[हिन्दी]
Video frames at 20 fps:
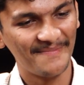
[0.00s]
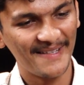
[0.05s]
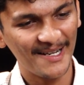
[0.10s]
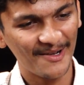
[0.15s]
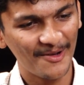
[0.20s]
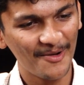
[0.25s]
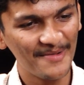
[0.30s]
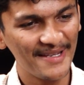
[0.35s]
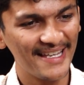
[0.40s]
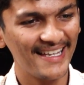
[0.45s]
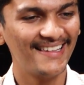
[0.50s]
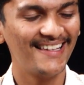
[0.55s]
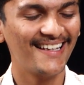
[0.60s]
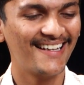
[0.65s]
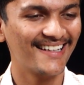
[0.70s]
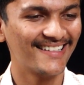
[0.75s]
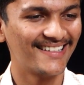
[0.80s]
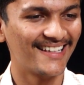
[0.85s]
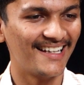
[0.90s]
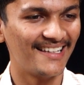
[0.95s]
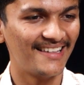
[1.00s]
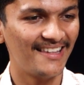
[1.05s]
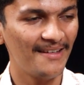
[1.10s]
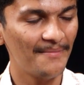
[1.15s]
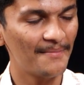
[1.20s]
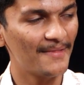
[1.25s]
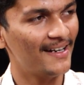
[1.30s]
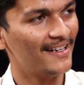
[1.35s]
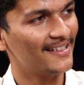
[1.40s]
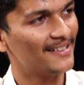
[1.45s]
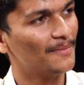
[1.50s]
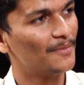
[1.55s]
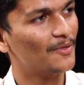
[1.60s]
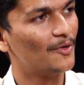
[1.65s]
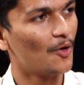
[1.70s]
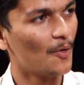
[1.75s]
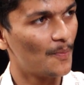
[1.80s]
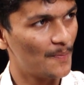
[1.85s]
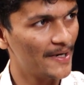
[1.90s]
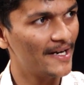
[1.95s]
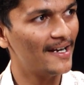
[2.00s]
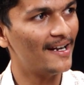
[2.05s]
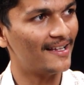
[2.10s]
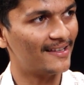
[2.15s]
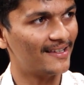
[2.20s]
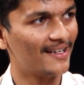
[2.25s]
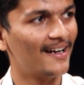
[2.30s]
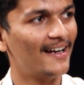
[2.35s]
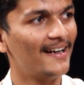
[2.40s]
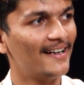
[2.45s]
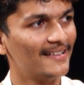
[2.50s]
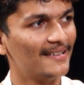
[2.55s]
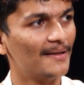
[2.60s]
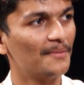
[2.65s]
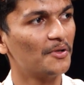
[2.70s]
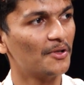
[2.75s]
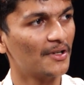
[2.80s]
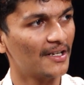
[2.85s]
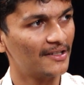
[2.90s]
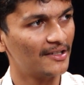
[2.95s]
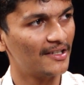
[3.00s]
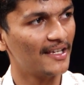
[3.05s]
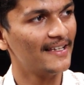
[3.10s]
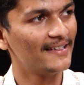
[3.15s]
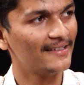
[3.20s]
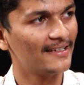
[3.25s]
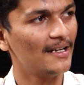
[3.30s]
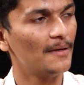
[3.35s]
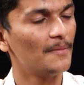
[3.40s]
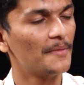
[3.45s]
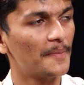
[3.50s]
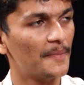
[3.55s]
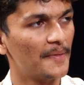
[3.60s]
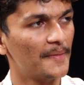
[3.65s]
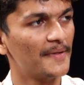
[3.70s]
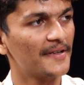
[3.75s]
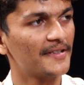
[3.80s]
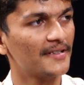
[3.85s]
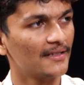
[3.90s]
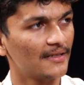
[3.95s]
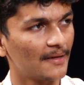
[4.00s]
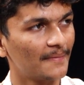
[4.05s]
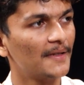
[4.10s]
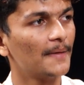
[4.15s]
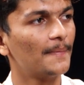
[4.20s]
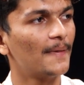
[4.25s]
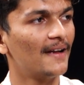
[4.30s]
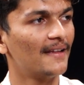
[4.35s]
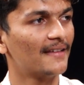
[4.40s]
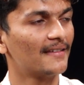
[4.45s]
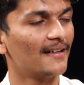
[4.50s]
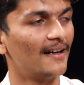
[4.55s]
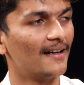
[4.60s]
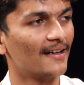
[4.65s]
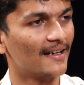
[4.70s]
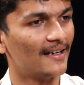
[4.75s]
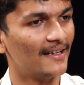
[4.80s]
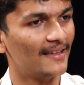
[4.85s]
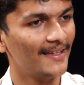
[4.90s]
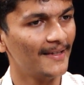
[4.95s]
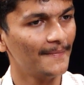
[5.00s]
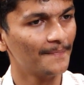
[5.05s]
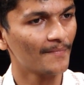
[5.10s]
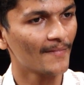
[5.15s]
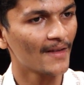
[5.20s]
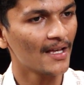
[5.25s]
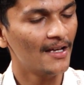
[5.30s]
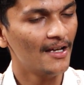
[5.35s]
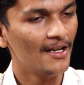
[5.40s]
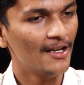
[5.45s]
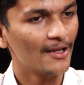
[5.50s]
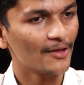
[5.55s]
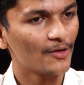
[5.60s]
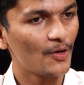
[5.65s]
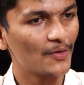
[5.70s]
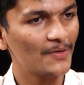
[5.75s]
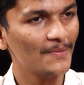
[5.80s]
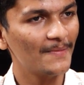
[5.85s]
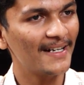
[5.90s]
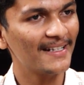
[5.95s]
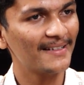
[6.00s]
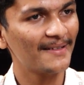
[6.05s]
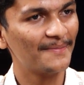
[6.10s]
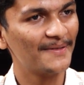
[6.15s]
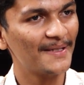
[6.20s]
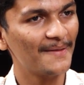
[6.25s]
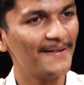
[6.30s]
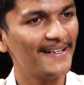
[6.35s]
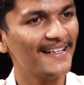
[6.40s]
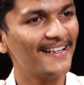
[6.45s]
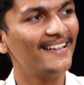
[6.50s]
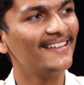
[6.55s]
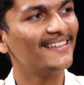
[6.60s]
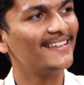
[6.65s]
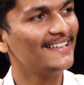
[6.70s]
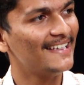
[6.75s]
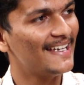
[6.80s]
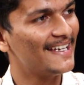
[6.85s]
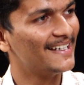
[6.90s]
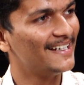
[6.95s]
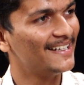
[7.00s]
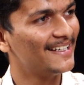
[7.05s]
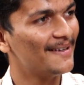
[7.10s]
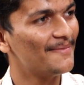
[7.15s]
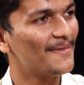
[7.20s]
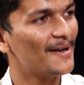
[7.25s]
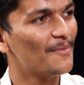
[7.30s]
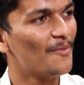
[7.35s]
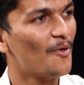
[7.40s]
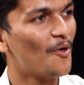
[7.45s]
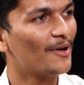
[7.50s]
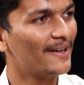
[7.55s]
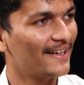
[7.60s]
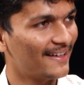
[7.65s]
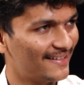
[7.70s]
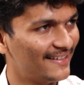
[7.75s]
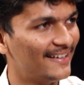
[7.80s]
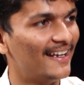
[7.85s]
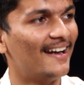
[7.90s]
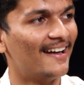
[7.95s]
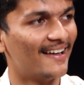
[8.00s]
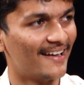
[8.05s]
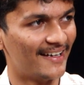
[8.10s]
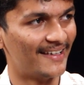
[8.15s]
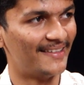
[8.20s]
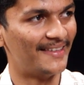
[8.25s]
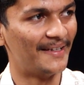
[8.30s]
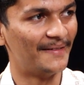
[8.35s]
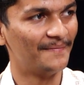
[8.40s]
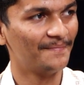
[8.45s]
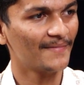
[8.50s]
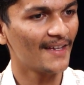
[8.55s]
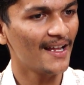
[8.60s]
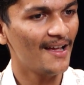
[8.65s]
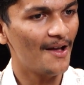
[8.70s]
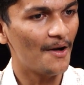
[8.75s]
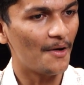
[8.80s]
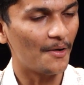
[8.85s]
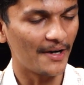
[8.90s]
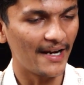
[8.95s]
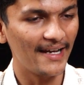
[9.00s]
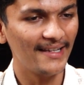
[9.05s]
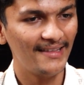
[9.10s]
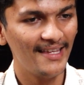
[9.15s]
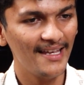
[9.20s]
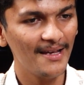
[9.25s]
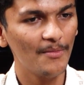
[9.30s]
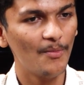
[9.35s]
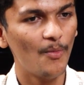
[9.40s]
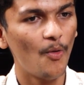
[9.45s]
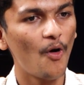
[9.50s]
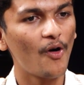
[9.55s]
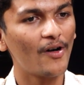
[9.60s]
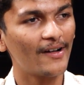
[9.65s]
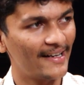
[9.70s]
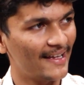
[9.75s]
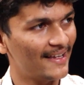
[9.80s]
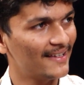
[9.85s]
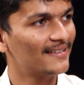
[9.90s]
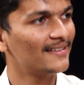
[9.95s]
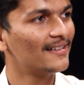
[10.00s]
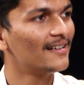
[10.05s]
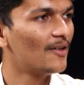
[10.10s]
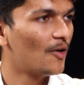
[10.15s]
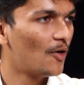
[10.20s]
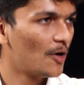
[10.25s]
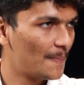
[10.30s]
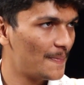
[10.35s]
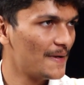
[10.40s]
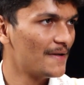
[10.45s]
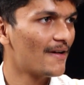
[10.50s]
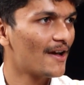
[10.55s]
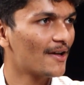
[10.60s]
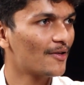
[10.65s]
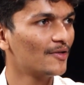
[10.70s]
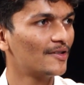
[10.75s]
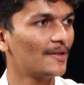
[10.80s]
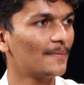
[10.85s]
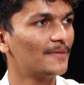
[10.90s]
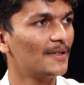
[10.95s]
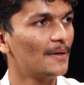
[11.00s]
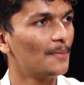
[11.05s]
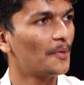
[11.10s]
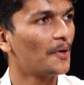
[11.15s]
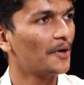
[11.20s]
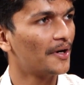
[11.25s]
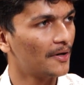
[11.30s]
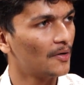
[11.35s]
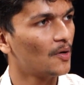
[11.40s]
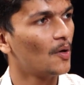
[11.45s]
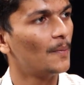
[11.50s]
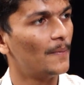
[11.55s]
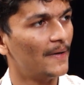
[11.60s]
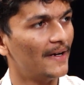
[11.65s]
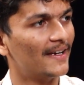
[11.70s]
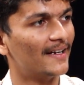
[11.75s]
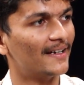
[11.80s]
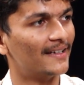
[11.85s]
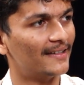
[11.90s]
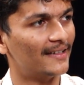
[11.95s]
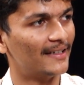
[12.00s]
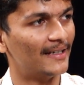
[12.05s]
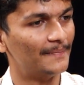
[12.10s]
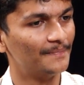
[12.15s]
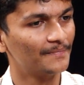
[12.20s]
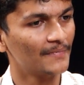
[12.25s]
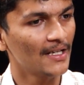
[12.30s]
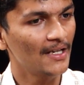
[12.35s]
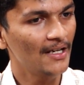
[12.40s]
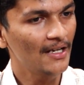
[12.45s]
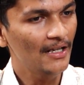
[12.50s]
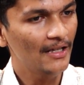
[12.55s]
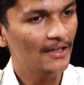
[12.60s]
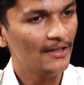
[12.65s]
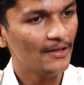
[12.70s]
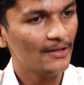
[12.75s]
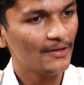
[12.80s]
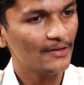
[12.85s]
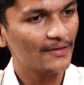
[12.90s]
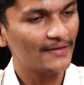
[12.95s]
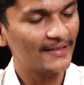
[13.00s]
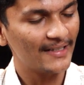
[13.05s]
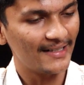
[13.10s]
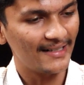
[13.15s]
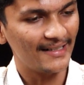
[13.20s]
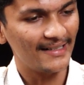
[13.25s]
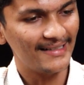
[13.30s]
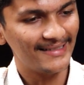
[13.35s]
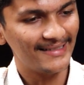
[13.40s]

मेरे को भी ये दिक्कत आई थी मैंने जब ड्रोपियल लिया था आई टी जम दो के लिए प्रिपरेशन सबसे पहले स्टार्ट करी थी तो उसमें मैंने सबसे बड़ी गलती यही करी थी कि मैंने मोक टेस्ट नहीं लगाए थे और आई थिंक मोक टेस्ट और पी वाई क्यू सबसे इंपॉर्टेंट रोल प्ले करते हैं राइट right. तो सर